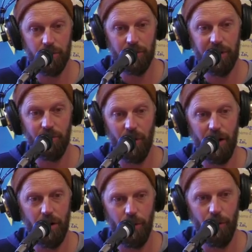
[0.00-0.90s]
Donc
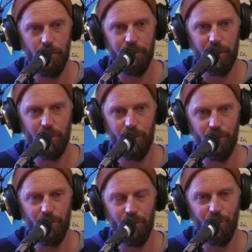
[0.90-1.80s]
d'avoir
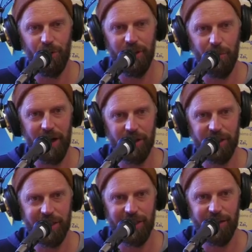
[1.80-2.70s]
une, une, image
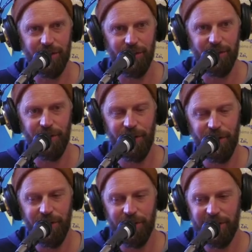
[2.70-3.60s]
qui,
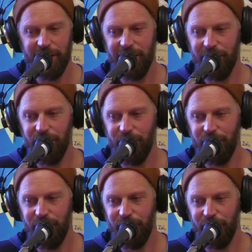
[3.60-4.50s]
qui
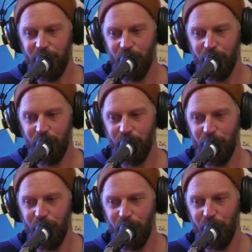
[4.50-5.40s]
donc,
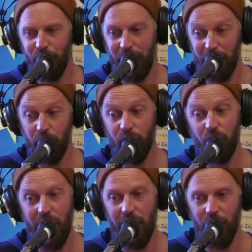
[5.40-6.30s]
permet de
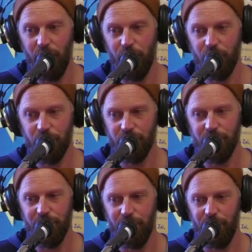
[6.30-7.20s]
voir le chant
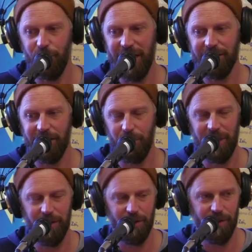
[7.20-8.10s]
euh, Martin
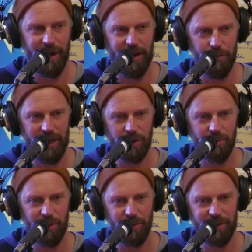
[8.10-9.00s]
May euh, à l'image,
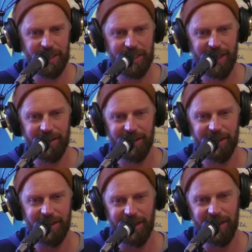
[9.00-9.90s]
mais aussi
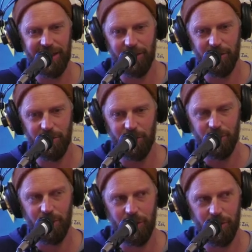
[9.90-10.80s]
d'intégrer ce
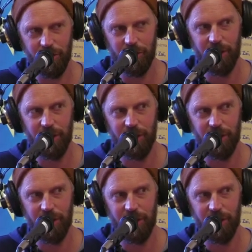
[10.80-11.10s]
scotch